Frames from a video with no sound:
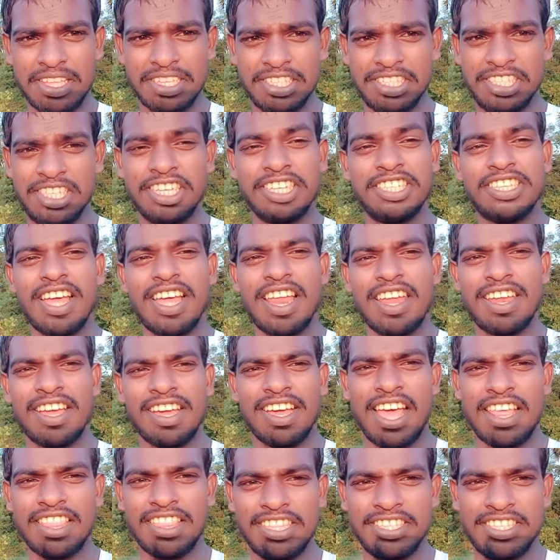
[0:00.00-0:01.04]
जी जान
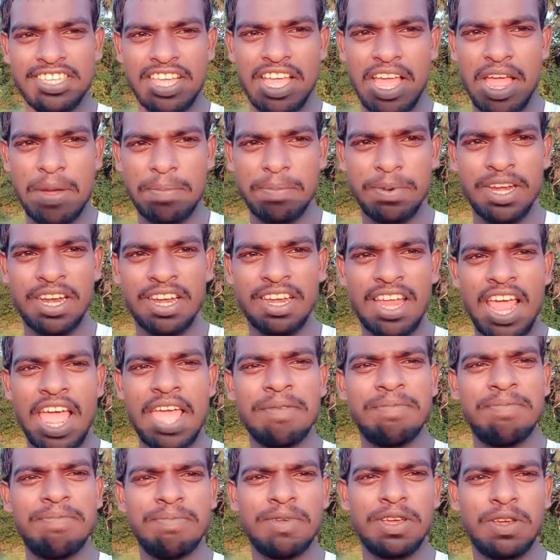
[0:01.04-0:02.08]
लगा दीजिए अपना
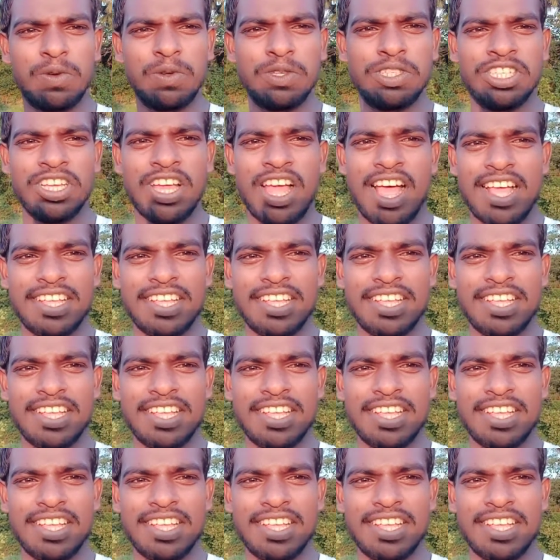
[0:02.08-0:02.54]
लाइफ में कुछ